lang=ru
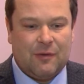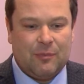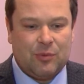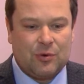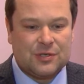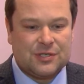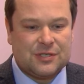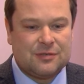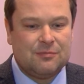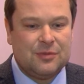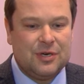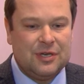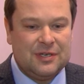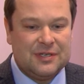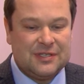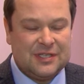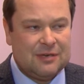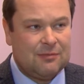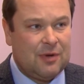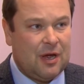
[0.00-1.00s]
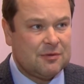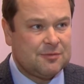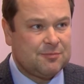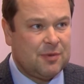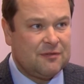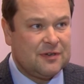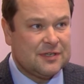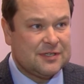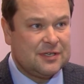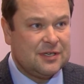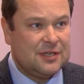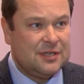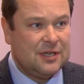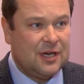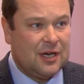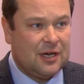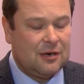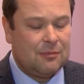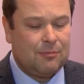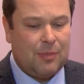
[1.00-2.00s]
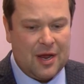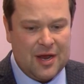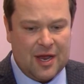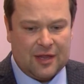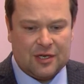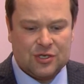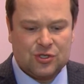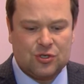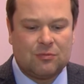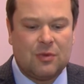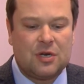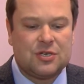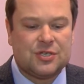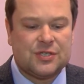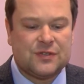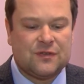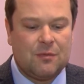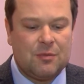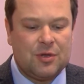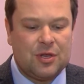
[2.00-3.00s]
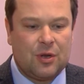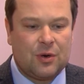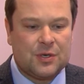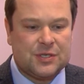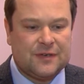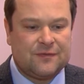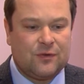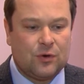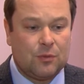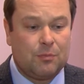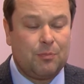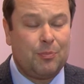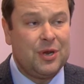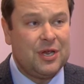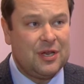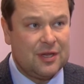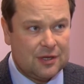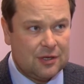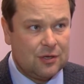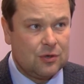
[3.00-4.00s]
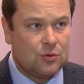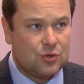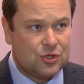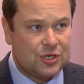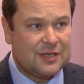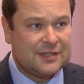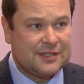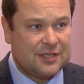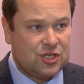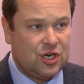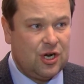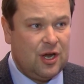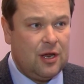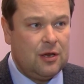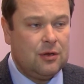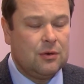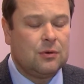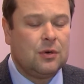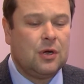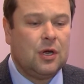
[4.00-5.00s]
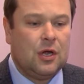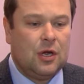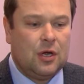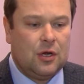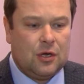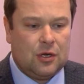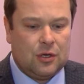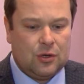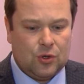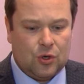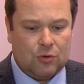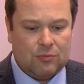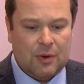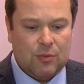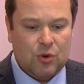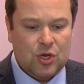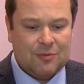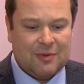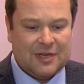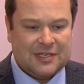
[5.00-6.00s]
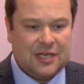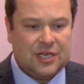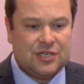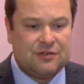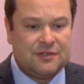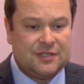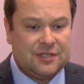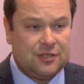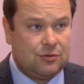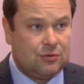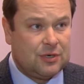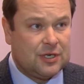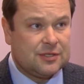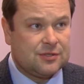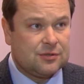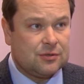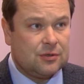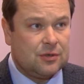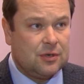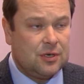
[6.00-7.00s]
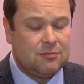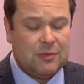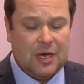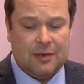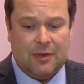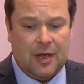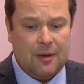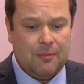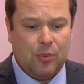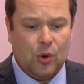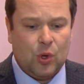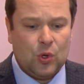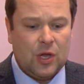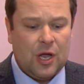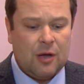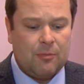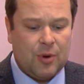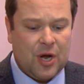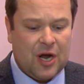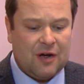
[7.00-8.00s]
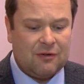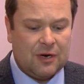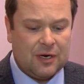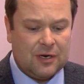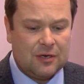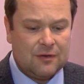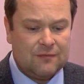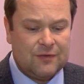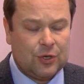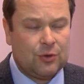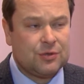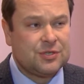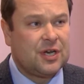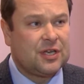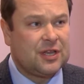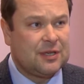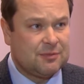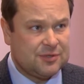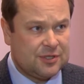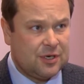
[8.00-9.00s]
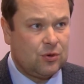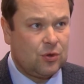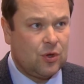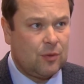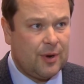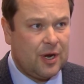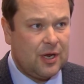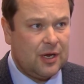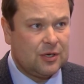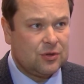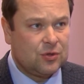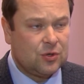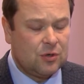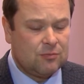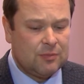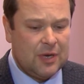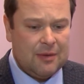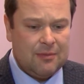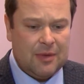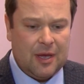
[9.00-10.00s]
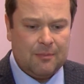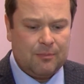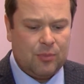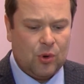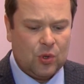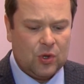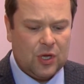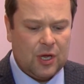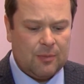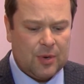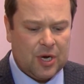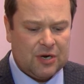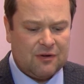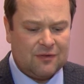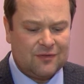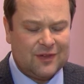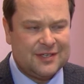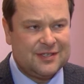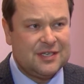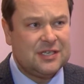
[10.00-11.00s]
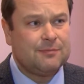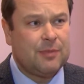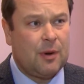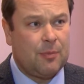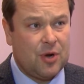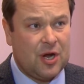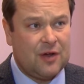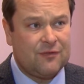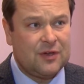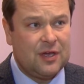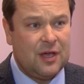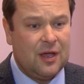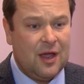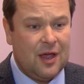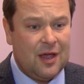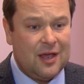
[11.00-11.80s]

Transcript: вопрос мы не снимаем с повестки дня. Понятно, что большинством единороссов он принят уже, к сожалению, но мы будем отслеживать ситуацию. Мы имеем полное право вернуться к этому законопроекту, мы имеем полное право вносить поправки,